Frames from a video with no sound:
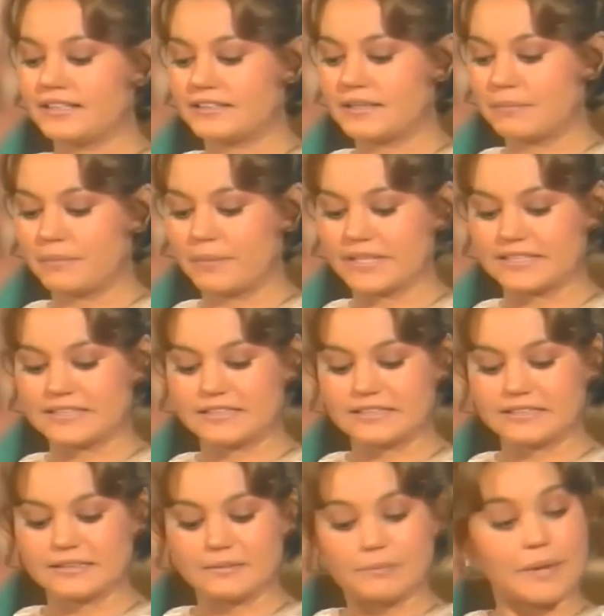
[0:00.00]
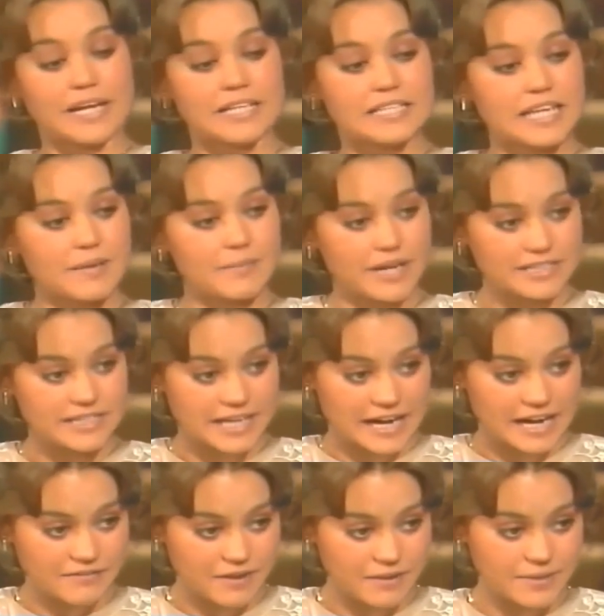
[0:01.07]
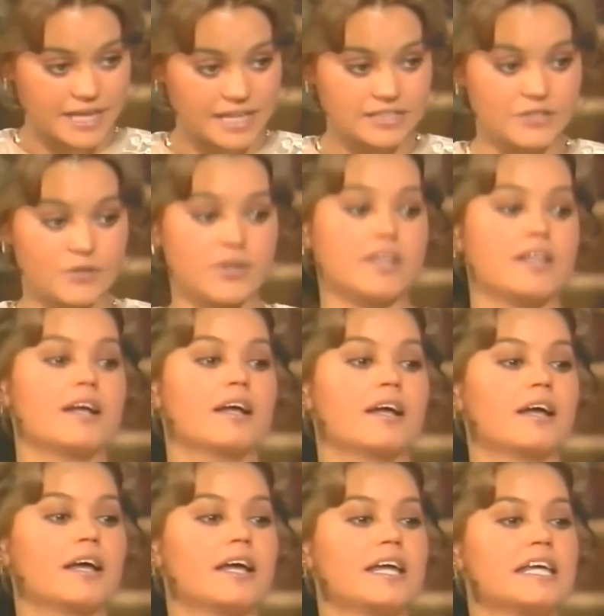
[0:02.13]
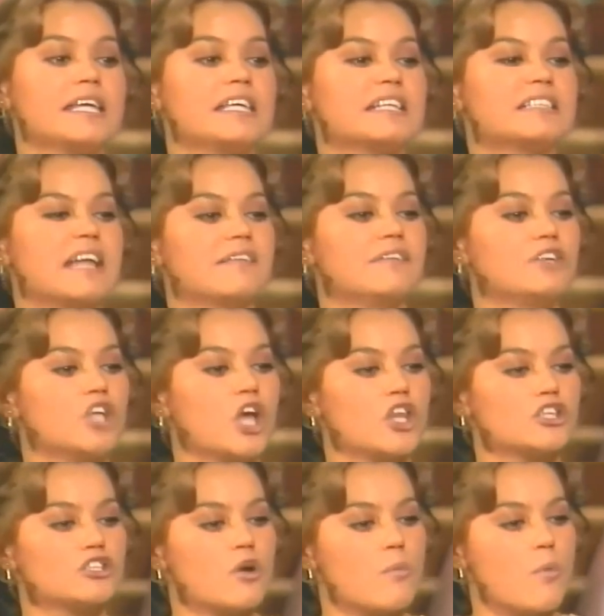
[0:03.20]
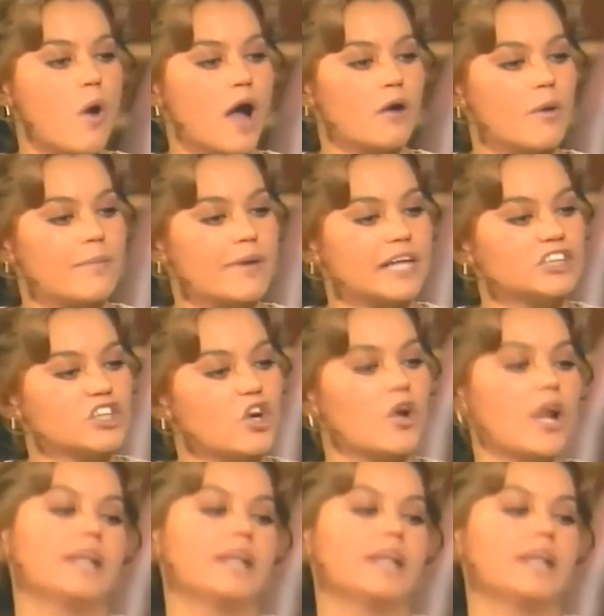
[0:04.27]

Este, pues, parece que van a cerrar la fábrica, señorita. Y están todos como agua para